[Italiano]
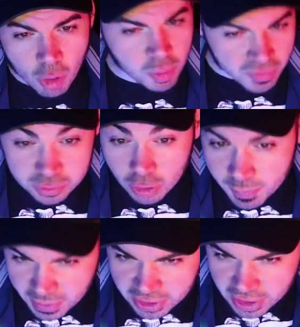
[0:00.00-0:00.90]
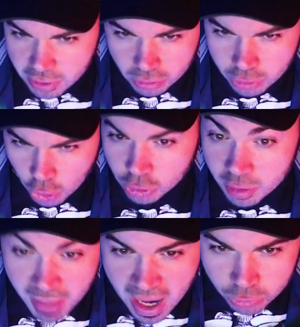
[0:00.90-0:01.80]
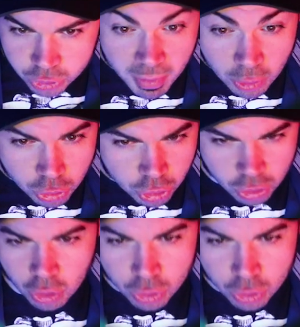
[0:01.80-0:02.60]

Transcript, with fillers: Ho provato a riprendere il controllo del mouse, ma non ci sono